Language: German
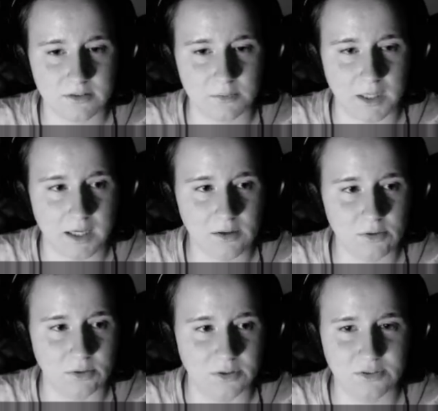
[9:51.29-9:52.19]

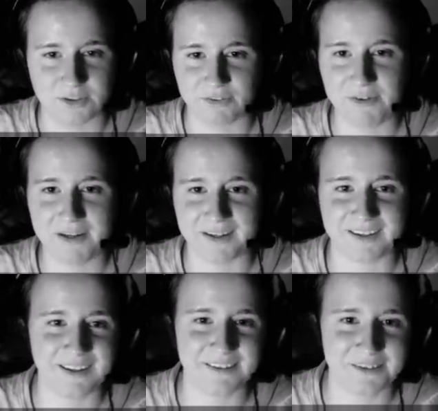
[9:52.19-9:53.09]
Wow, das war ja
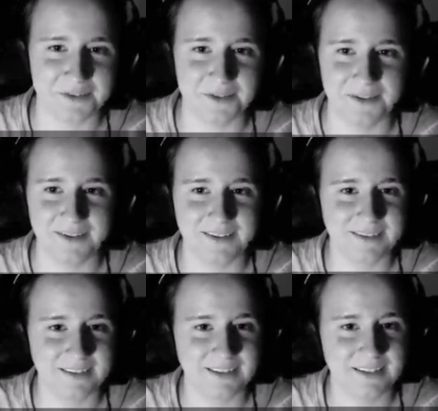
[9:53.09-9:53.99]
gerade
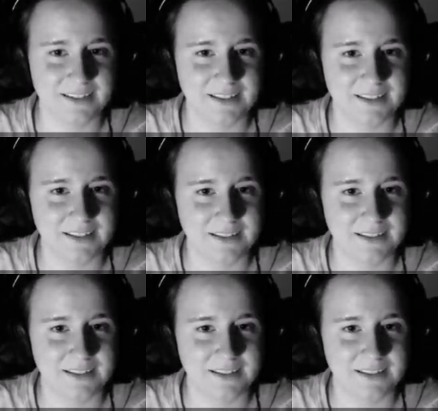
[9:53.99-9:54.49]
äh,